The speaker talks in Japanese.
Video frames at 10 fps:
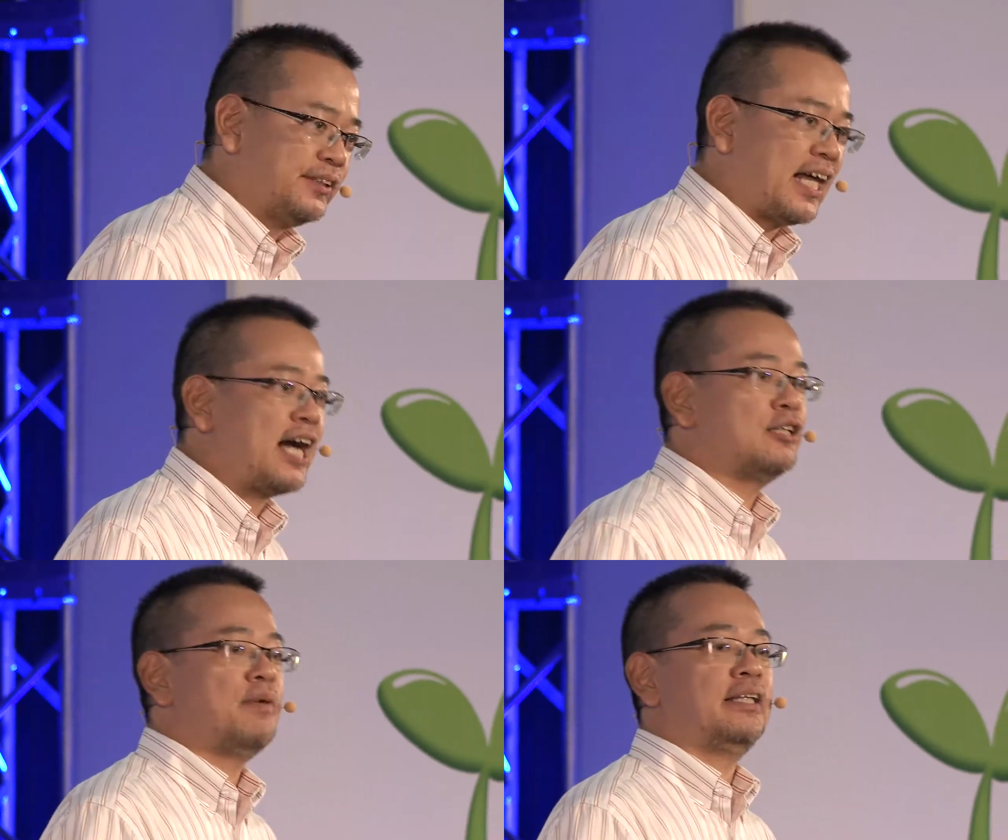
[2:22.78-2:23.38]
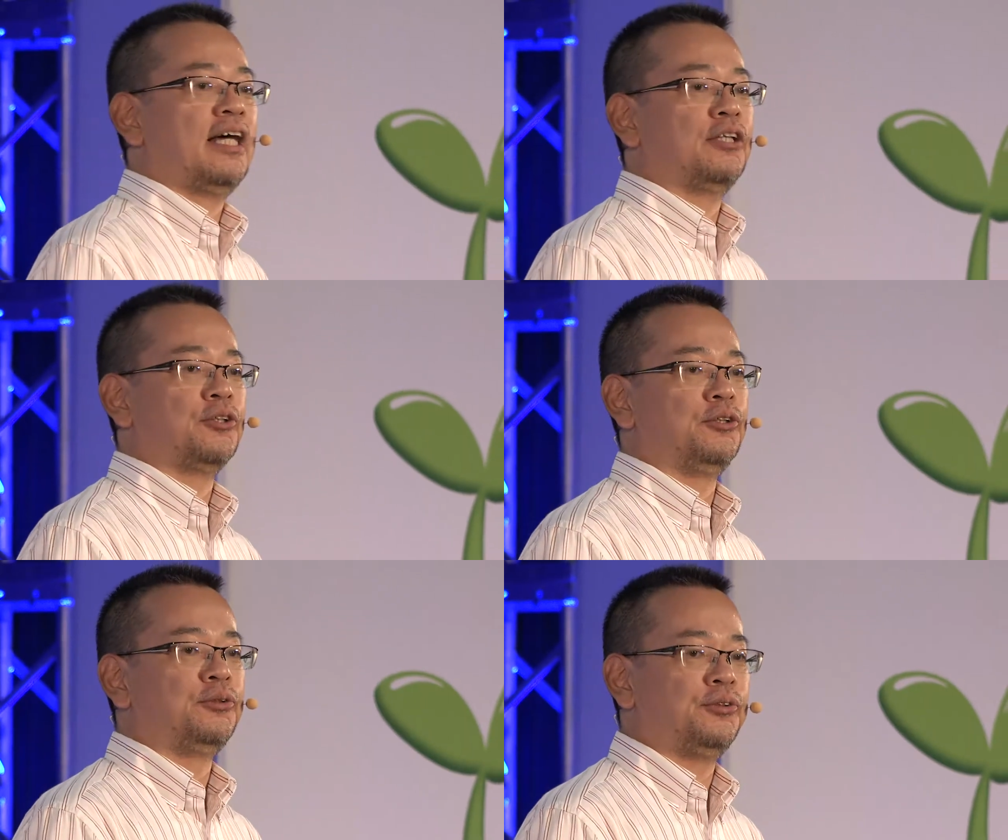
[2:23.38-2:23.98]
ダークマター
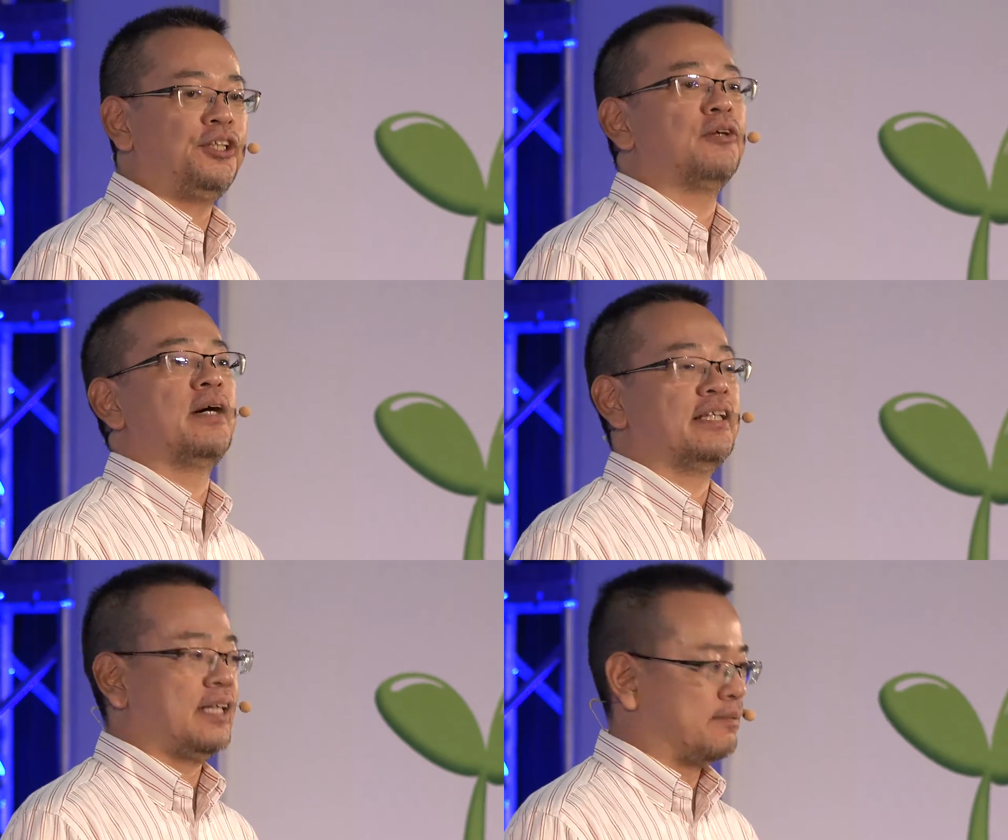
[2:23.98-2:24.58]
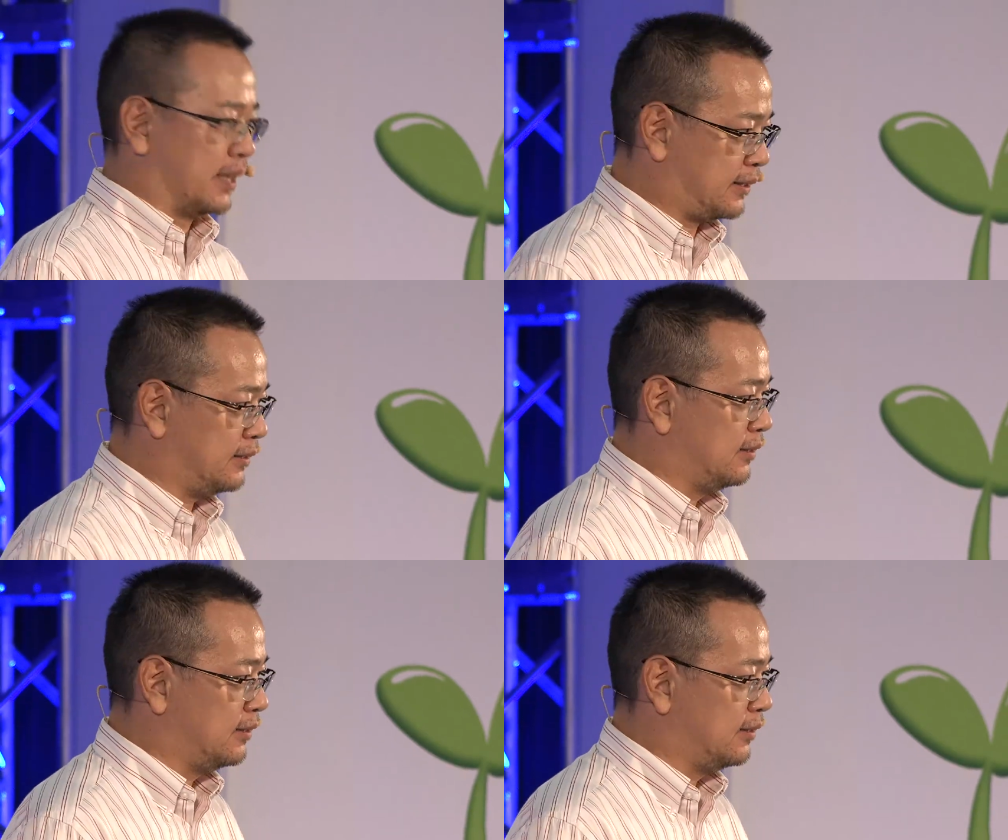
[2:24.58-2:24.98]
というふうに呼ばれています